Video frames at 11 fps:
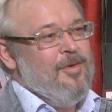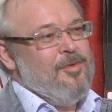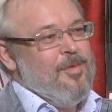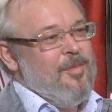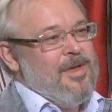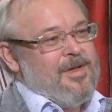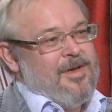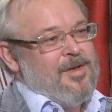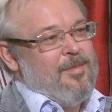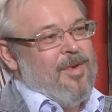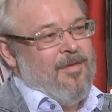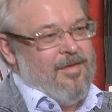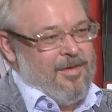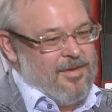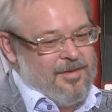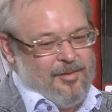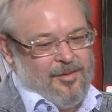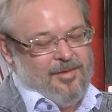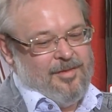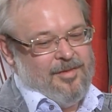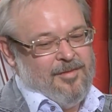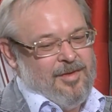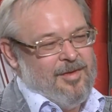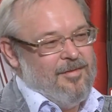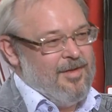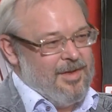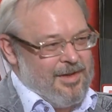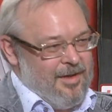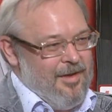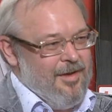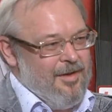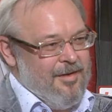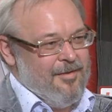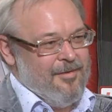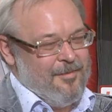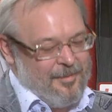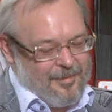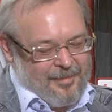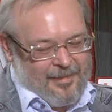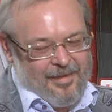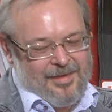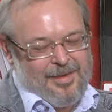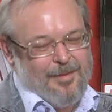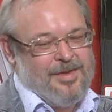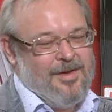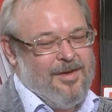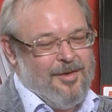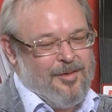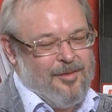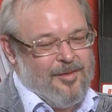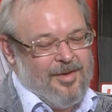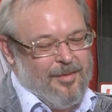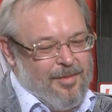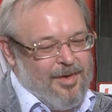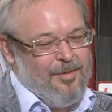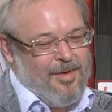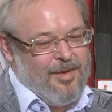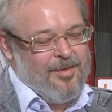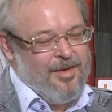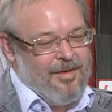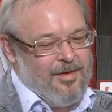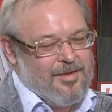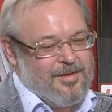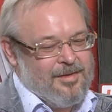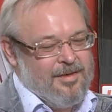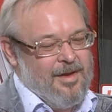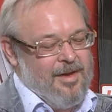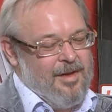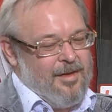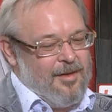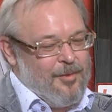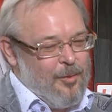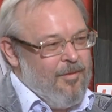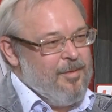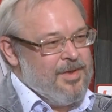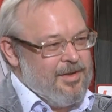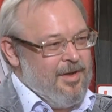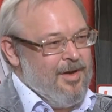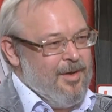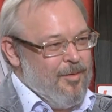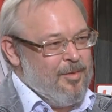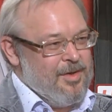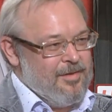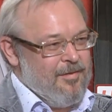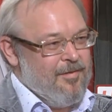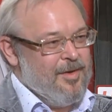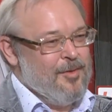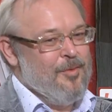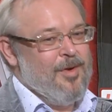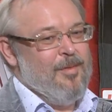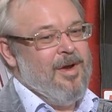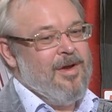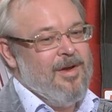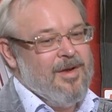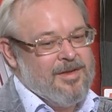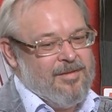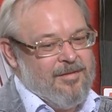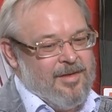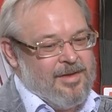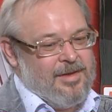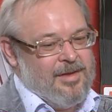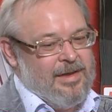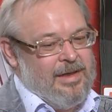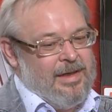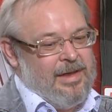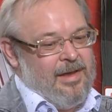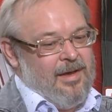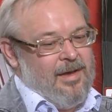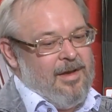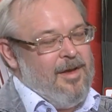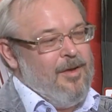очень быстро избавилась от, э, от этого наслоения э, за последние годы. И мы имеем дело с новым состоянием общества, в котором, оказывается, не